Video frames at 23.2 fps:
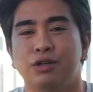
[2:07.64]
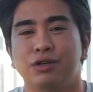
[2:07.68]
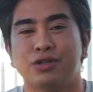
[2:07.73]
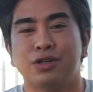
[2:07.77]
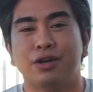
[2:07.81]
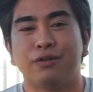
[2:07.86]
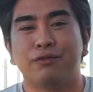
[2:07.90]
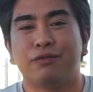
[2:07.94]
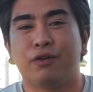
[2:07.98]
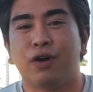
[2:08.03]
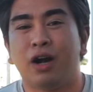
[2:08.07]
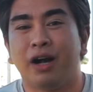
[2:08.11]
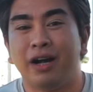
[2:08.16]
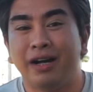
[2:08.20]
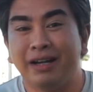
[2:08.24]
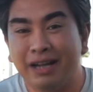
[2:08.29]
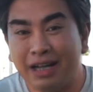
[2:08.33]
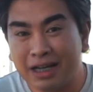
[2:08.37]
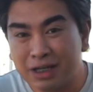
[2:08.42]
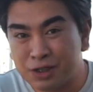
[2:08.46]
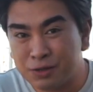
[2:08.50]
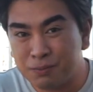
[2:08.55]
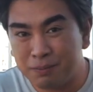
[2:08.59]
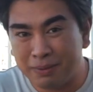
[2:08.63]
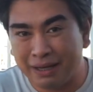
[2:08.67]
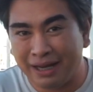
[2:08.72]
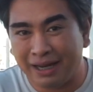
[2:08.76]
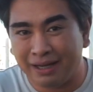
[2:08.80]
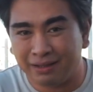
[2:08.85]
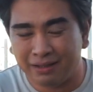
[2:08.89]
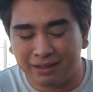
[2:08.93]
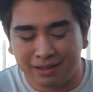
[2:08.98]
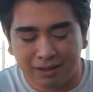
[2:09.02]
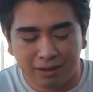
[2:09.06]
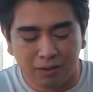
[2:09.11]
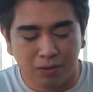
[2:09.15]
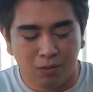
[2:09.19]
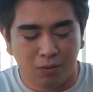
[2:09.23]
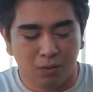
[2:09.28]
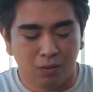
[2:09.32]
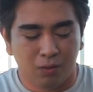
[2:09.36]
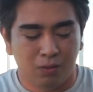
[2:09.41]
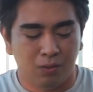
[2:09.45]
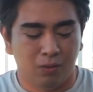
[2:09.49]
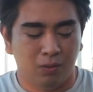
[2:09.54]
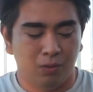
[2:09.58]
So for our next plant,
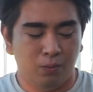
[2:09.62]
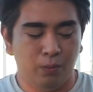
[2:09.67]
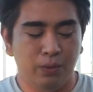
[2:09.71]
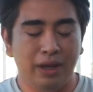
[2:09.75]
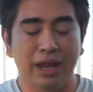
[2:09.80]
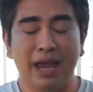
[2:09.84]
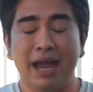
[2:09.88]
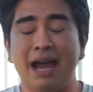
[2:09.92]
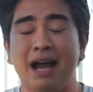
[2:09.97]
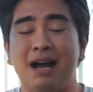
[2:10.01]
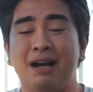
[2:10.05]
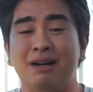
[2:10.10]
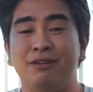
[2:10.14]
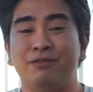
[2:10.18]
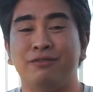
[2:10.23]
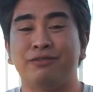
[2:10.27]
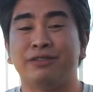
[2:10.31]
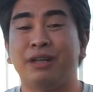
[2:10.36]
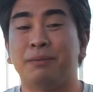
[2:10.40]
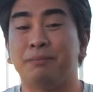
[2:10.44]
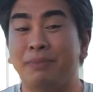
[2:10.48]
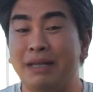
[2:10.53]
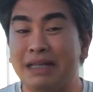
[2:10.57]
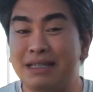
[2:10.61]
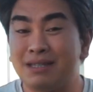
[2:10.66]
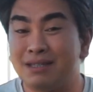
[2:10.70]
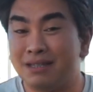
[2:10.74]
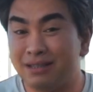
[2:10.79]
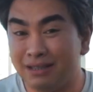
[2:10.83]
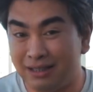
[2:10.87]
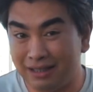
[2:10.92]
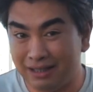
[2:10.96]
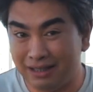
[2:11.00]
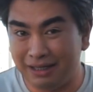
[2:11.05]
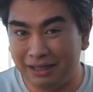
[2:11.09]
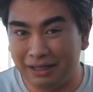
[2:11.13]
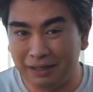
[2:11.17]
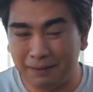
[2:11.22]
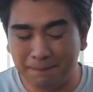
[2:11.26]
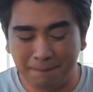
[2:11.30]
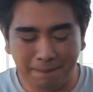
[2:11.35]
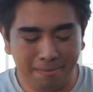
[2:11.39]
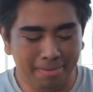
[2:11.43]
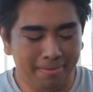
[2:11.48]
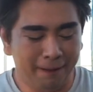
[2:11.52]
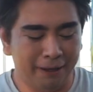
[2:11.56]
we have the peace lily.
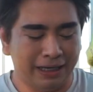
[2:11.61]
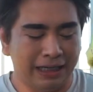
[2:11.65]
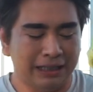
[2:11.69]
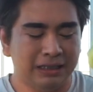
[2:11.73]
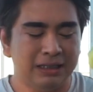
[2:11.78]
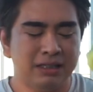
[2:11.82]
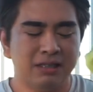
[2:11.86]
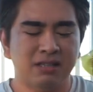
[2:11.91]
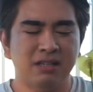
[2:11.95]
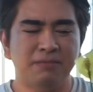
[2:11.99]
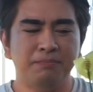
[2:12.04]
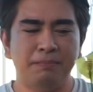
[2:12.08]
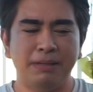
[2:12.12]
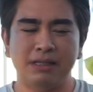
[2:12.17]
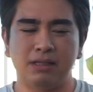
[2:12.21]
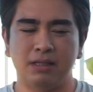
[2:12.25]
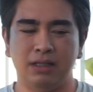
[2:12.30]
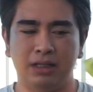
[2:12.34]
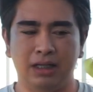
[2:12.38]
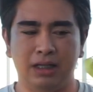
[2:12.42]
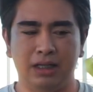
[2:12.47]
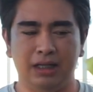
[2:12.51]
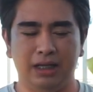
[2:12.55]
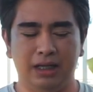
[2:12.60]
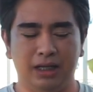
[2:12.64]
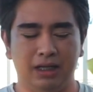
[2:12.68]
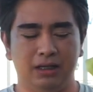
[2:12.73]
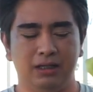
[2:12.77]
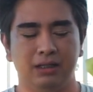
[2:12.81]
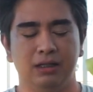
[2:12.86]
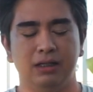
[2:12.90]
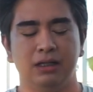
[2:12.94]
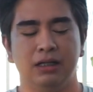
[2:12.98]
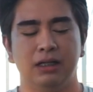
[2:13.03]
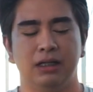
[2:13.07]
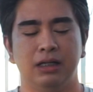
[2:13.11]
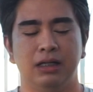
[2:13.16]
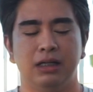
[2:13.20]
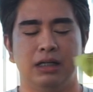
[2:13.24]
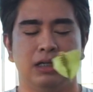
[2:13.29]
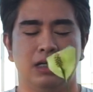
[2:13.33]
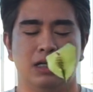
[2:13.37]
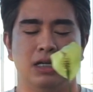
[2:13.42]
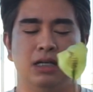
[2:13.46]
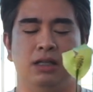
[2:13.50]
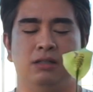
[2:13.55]
Okay, this is the peace lily.
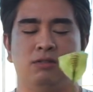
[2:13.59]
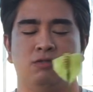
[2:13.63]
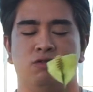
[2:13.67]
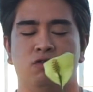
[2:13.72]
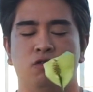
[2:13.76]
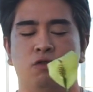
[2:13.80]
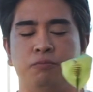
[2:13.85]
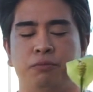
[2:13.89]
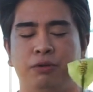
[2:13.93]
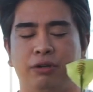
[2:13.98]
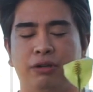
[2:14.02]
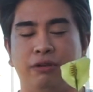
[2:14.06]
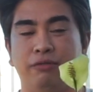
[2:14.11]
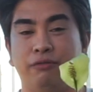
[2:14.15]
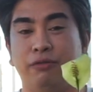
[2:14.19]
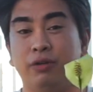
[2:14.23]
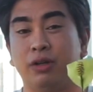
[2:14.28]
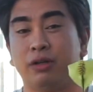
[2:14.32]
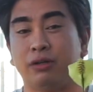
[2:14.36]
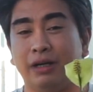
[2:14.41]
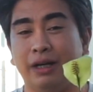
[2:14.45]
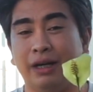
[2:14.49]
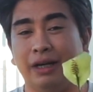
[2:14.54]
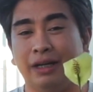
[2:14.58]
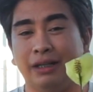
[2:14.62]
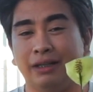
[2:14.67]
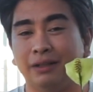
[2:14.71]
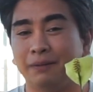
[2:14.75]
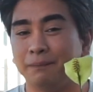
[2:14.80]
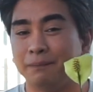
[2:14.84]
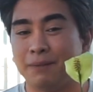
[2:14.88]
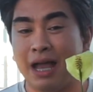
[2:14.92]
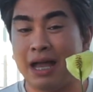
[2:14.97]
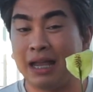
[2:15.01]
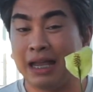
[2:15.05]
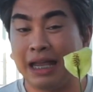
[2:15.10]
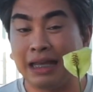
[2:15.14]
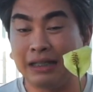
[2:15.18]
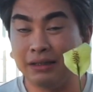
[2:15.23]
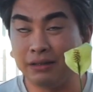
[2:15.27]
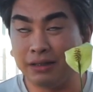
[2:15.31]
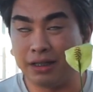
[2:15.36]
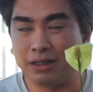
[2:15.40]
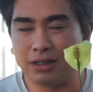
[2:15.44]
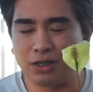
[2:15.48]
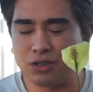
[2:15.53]
It's so beautiful, right? Ang
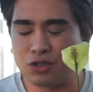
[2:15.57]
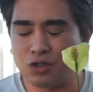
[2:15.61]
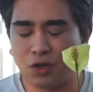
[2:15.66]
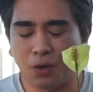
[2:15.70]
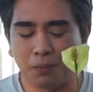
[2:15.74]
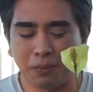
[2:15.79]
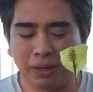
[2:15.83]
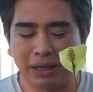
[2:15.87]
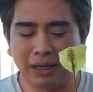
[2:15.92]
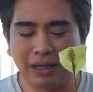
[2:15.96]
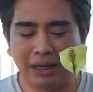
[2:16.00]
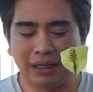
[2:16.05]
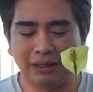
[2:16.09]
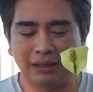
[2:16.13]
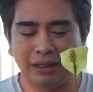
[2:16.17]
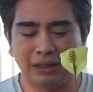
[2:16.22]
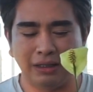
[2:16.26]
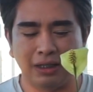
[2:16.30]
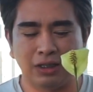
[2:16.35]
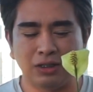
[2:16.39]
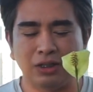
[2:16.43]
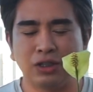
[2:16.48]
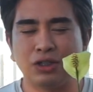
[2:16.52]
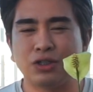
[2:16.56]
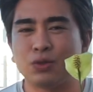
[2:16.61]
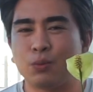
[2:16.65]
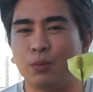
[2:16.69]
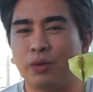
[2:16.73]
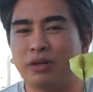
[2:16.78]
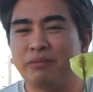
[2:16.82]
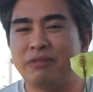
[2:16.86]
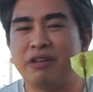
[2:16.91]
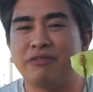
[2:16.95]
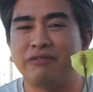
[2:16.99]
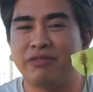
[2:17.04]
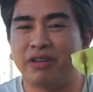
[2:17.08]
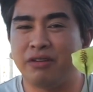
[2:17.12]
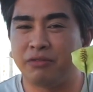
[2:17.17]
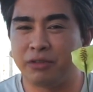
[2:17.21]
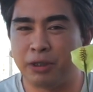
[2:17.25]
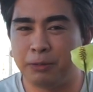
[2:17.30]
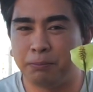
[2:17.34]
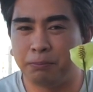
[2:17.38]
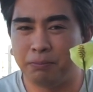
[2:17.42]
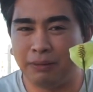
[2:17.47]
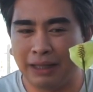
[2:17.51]
ganda niya, sobrang ganda niya. This is one of my
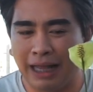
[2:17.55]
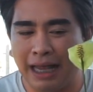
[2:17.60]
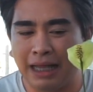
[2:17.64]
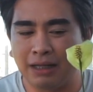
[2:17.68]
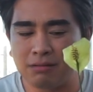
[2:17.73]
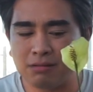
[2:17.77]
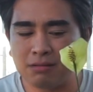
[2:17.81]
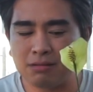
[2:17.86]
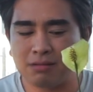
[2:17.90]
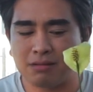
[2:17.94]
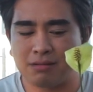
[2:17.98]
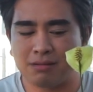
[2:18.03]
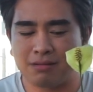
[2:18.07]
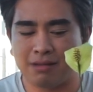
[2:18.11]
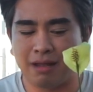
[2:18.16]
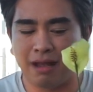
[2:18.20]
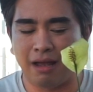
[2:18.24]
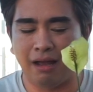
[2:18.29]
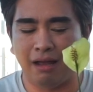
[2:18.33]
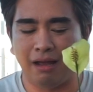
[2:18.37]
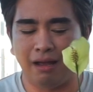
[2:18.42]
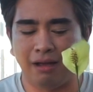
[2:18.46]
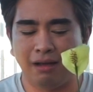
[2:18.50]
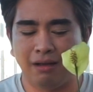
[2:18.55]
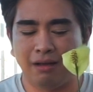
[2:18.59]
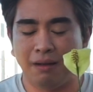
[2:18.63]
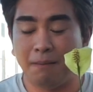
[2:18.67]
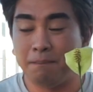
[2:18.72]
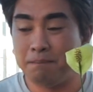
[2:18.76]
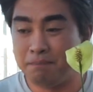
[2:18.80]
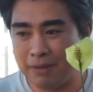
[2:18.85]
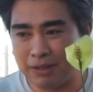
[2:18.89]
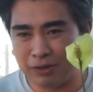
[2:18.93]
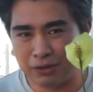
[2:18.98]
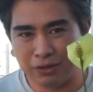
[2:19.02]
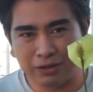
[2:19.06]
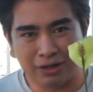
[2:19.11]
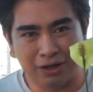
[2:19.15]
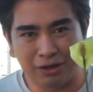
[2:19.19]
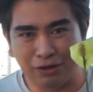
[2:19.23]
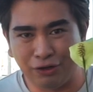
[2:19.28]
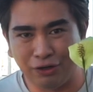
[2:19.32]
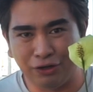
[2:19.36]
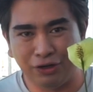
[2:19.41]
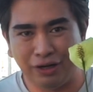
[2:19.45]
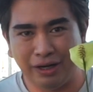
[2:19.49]
favorite plants na meron
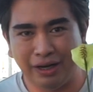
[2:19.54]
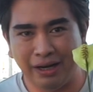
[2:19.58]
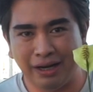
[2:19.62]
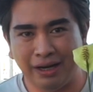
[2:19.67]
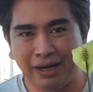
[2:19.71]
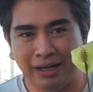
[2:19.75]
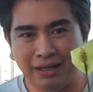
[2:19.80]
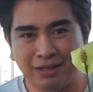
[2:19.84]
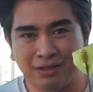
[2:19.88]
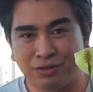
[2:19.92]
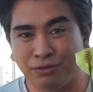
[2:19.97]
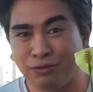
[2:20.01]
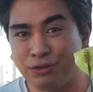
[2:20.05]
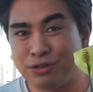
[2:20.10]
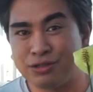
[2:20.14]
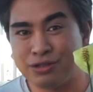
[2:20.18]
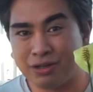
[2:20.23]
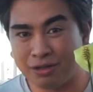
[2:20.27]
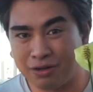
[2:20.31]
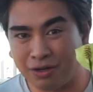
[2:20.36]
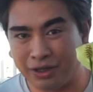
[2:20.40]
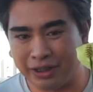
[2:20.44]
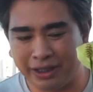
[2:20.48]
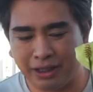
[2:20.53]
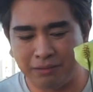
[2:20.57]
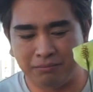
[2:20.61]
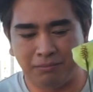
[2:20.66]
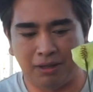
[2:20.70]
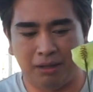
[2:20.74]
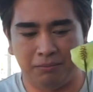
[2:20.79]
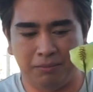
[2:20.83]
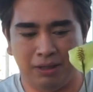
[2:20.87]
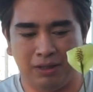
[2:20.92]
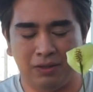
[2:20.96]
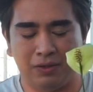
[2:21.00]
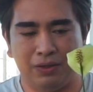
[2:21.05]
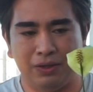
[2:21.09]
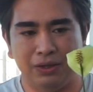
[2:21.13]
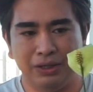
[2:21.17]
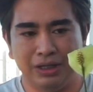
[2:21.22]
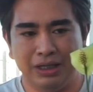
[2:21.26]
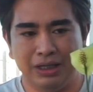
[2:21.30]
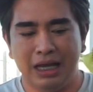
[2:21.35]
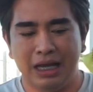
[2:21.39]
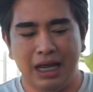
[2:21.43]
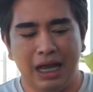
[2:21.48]
ako and do sa garden ng mami ko.
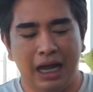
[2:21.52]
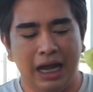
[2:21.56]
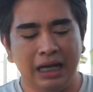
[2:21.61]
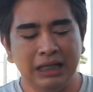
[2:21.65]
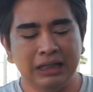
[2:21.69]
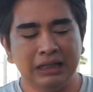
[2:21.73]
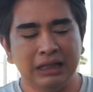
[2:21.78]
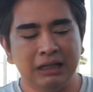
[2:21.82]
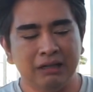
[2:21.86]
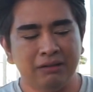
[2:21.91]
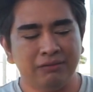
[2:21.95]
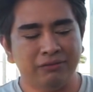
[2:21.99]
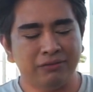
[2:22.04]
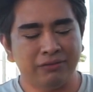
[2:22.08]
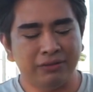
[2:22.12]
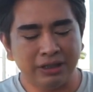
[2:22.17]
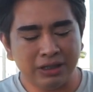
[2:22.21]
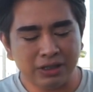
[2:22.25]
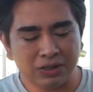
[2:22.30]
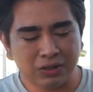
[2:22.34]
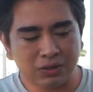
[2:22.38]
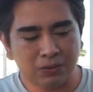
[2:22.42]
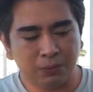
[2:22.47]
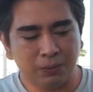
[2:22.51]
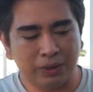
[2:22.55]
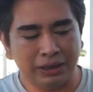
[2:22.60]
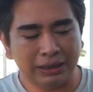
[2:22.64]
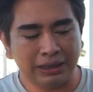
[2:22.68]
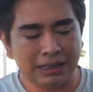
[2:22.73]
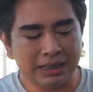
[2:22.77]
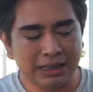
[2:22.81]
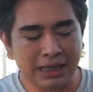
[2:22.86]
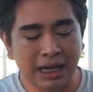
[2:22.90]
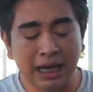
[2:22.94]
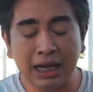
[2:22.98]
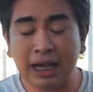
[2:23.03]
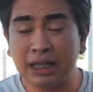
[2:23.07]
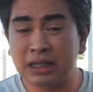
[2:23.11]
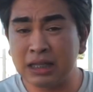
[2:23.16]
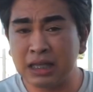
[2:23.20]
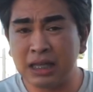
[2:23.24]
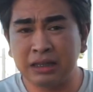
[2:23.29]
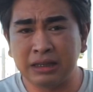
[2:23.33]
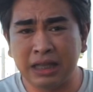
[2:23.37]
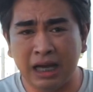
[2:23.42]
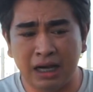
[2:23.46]
I love this one kasi ang
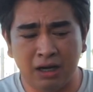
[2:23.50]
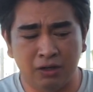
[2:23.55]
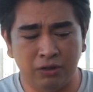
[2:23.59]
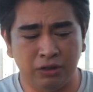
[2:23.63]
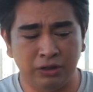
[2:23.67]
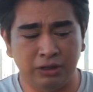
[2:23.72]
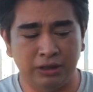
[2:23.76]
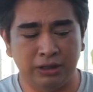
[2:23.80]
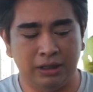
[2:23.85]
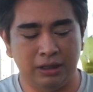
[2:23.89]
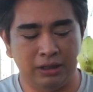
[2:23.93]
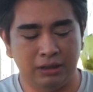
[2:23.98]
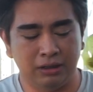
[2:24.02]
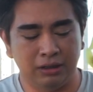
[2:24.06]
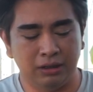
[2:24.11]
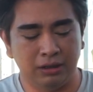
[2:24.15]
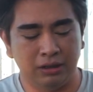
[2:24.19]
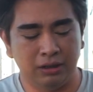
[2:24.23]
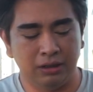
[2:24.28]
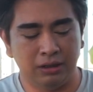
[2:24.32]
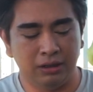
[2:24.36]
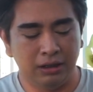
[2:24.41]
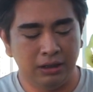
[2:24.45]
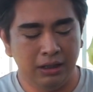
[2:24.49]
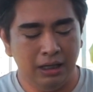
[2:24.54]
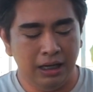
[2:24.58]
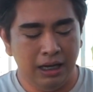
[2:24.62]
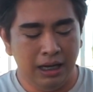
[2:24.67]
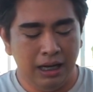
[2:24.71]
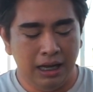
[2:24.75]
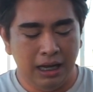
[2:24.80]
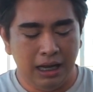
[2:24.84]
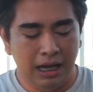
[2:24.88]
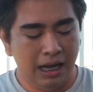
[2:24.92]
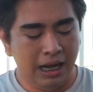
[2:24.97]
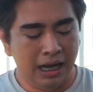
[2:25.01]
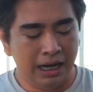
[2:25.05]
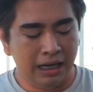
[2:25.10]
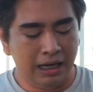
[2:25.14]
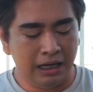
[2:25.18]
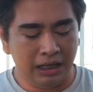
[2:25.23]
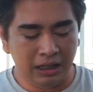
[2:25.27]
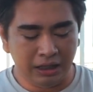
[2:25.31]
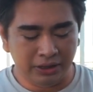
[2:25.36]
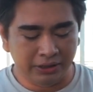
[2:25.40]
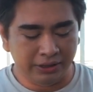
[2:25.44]
ganda ng dahon niya. Ang
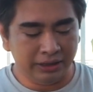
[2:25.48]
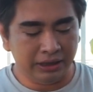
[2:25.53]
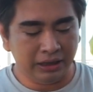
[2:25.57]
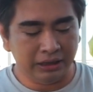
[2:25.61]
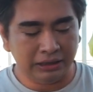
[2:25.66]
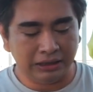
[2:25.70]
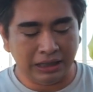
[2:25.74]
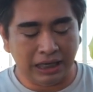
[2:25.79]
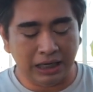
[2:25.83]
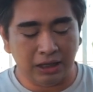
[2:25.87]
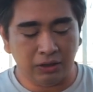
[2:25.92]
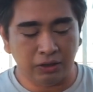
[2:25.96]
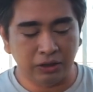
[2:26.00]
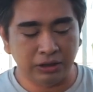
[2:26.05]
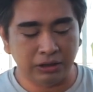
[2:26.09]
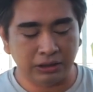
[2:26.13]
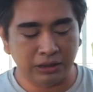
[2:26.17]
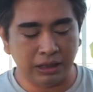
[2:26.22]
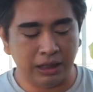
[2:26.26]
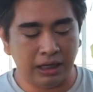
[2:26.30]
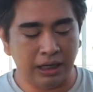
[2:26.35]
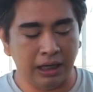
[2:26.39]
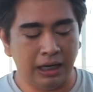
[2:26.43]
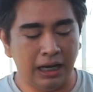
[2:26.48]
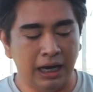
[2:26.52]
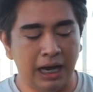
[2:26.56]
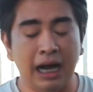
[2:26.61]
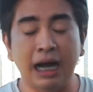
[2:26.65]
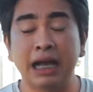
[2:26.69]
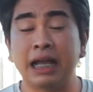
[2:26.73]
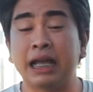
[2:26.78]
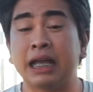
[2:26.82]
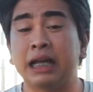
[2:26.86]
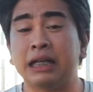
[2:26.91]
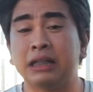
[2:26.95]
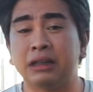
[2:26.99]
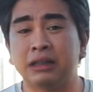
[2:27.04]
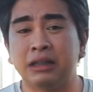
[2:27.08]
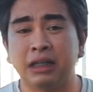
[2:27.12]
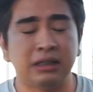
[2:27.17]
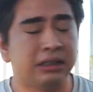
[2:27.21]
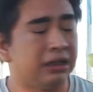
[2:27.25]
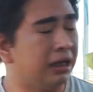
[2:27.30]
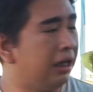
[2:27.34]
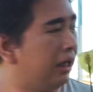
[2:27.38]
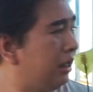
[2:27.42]
healthy ng dahon niya, ang ganda
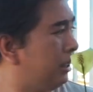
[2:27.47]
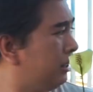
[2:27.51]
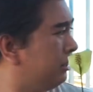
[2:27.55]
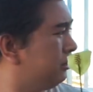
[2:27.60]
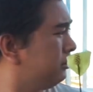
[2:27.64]
niya.